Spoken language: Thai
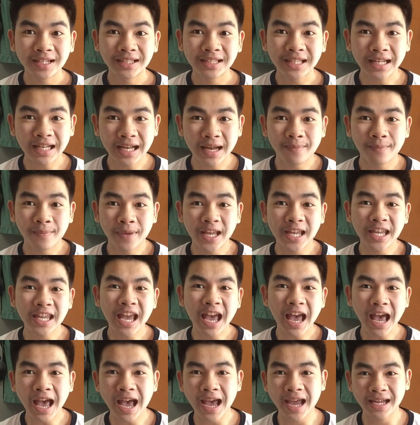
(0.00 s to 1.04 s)
จะทำให้
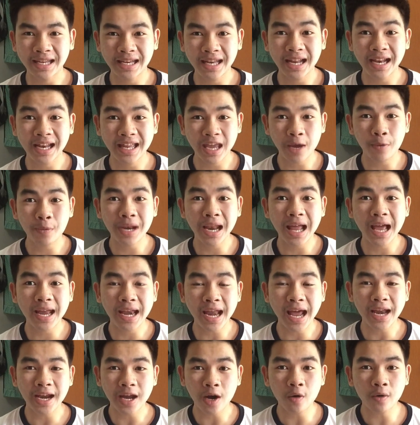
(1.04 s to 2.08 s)
หายในระยะเวลา
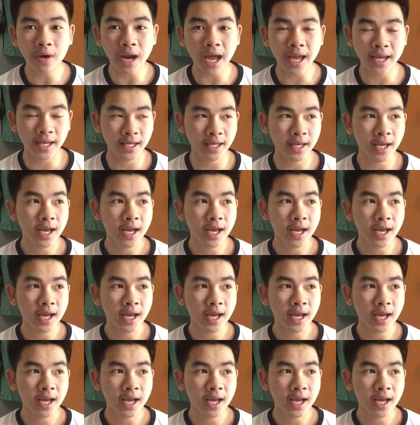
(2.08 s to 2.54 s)
นานเท่าไหร่